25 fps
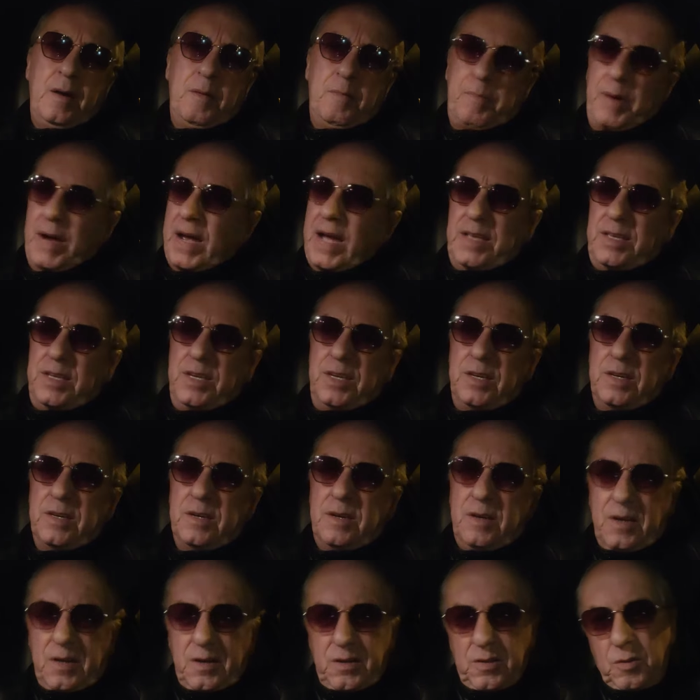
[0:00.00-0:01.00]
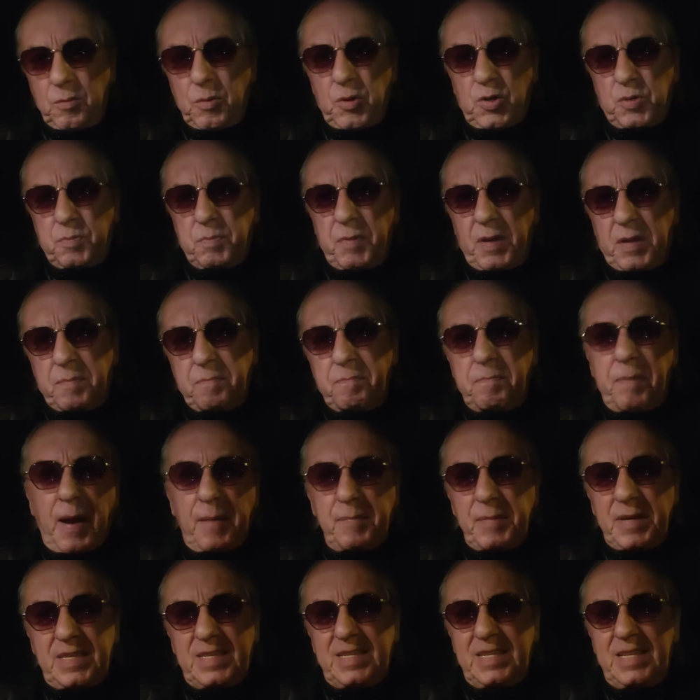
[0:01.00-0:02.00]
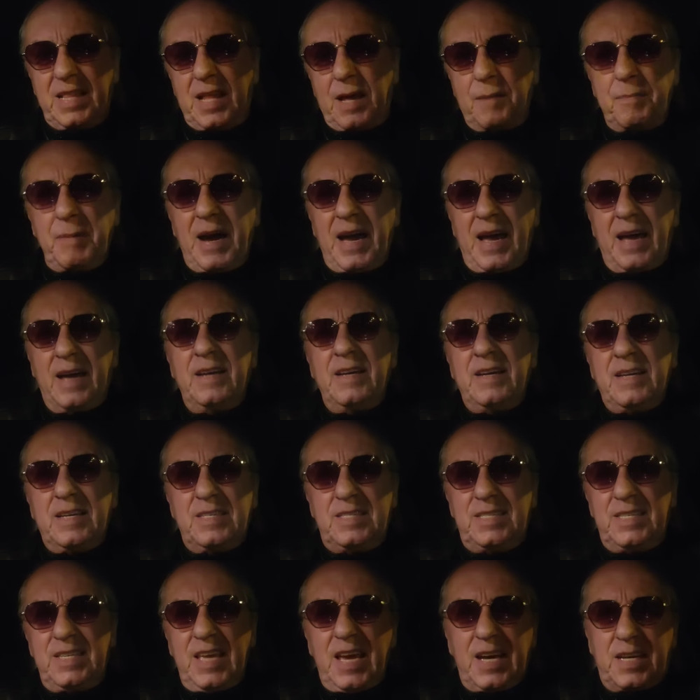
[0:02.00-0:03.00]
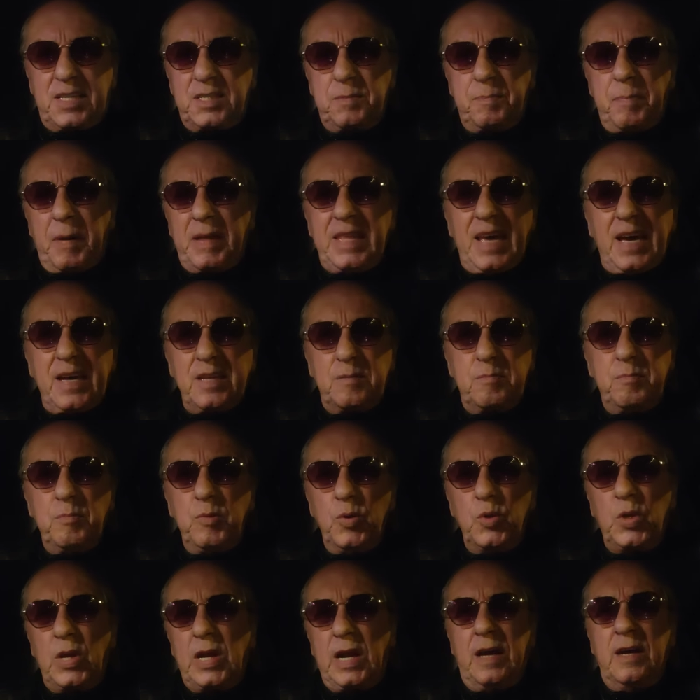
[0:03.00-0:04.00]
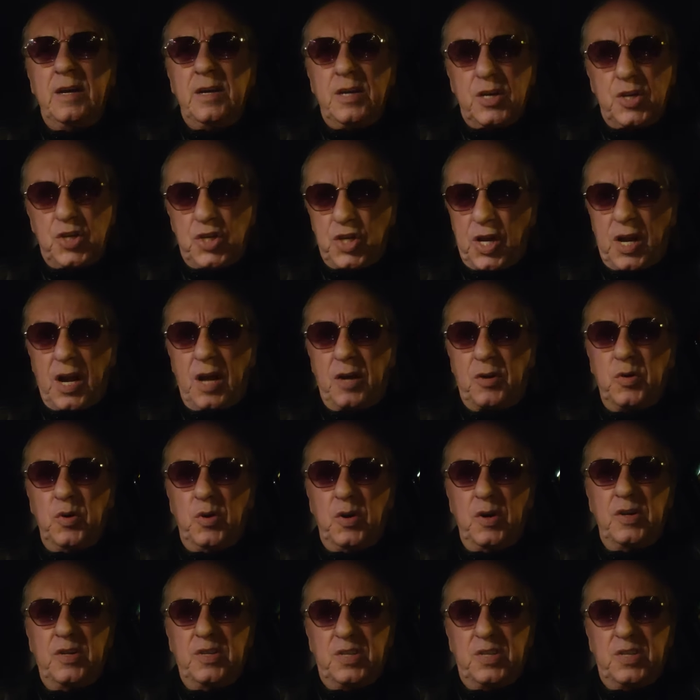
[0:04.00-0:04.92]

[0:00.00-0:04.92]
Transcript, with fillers: Погоди, но, может быть, память слаба, снег спадает мудро, широко,